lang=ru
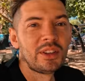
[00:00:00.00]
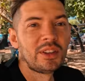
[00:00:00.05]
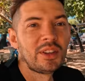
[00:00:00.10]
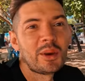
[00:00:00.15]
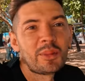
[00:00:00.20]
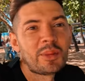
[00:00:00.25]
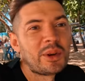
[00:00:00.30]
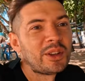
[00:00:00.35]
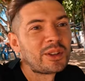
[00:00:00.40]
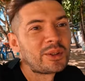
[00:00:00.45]

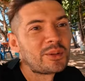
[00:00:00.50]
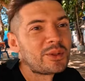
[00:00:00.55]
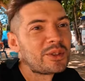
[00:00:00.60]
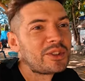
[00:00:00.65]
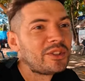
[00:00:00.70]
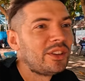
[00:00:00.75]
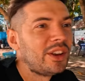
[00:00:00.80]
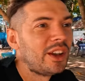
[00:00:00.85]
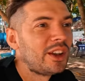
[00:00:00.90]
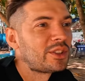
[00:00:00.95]
Я при этом
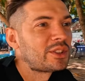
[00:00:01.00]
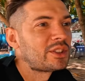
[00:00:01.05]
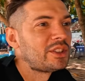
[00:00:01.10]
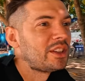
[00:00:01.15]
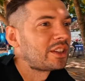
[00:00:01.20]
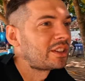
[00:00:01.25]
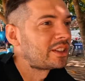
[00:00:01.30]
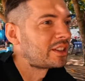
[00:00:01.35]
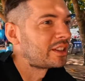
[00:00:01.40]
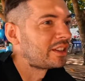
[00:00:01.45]
удивляюсь,
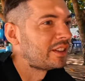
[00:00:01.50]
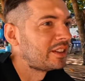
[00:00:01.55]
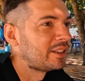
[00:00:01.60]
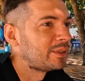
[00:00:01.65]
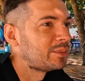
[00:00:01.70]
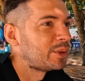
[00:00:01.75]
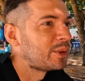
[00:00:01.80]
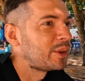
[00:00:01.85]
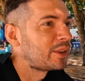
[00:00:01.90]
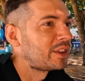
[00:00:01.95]

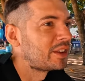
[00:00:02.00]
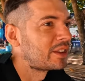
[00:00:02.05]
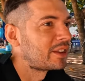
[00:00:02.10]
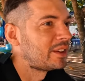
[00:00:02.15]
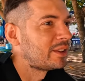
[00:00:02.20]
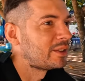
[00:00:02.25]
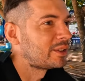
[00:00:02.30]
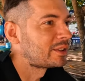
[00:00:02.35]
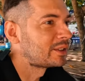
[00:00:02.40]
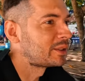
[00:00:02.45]
некоторые
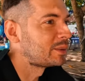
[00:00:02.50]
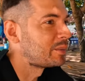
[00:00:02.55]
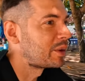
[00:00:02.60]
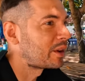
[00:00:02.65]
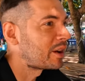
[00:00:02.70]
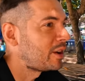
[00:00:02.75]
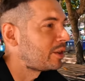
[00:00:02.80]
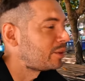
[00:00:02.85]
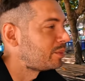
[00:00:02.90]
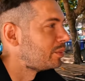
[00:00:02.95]
блогеры
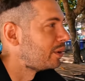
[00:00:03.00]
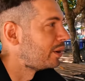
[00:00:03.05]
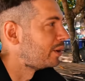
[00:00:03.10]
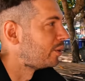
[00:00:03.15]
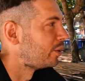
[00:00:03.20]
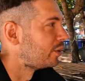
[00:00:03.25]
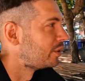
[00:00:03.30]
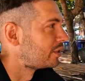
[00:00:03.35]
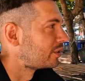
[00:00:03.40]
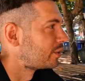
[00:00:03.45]
собирают
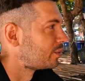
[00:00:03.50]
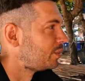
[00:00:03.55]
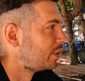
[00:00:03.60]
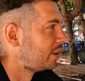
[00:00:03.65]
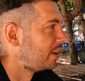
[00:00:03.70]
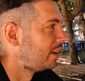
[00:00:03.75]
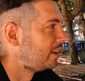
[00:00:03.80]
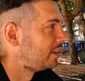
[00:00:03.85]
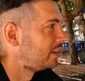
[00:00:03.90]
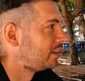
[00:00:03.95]
миллионы
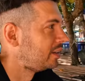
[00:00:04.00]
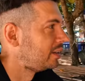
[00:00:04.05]
рублей.